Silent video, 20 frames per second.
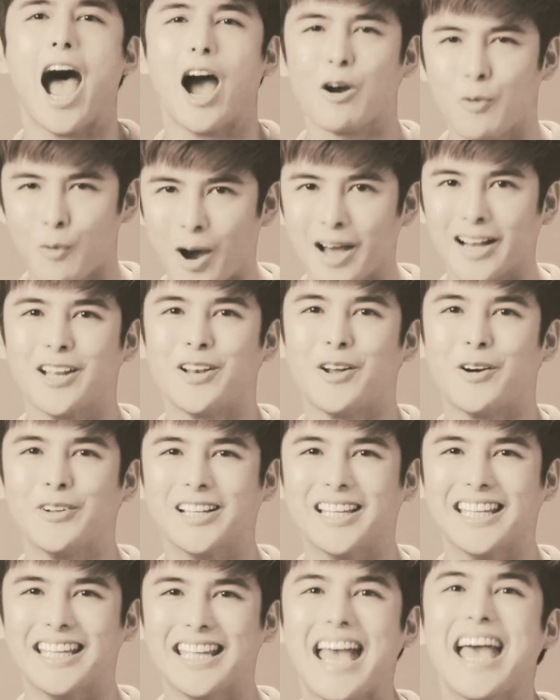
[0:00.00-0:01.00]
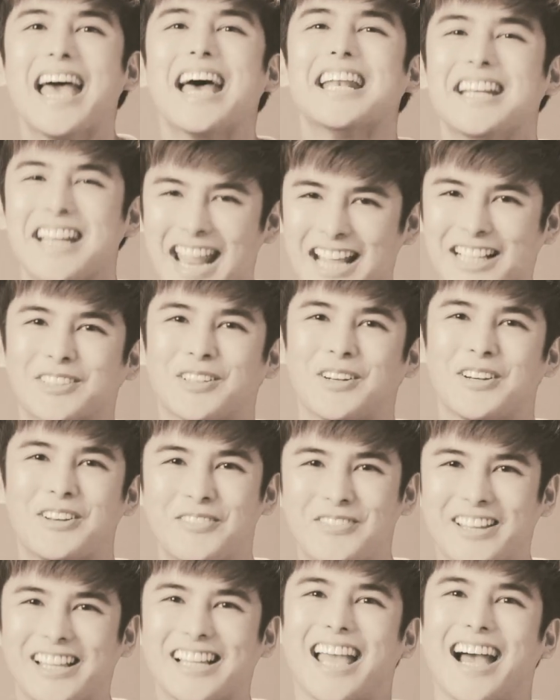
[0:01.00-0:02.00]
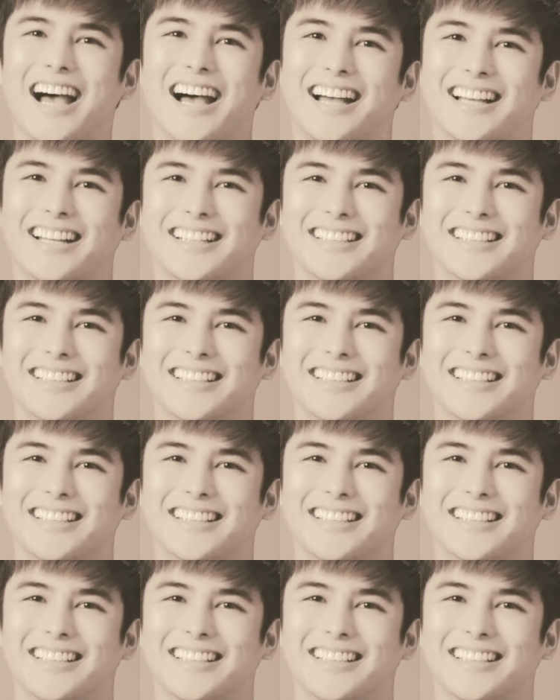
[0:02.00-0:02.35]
ang one and only Nestor de Villa.